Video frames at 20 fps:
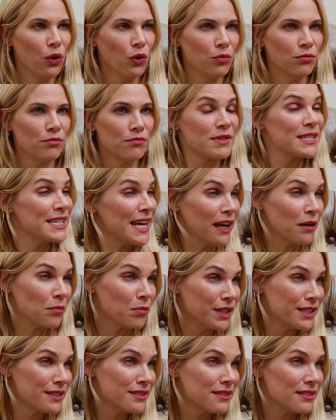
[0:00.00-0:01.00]
um
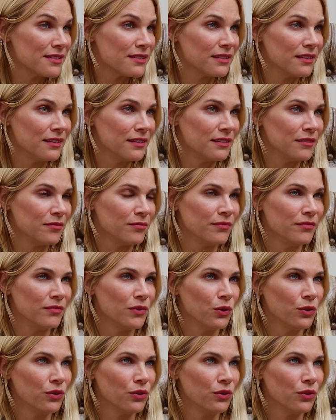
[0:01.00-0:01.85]
Statements ähm,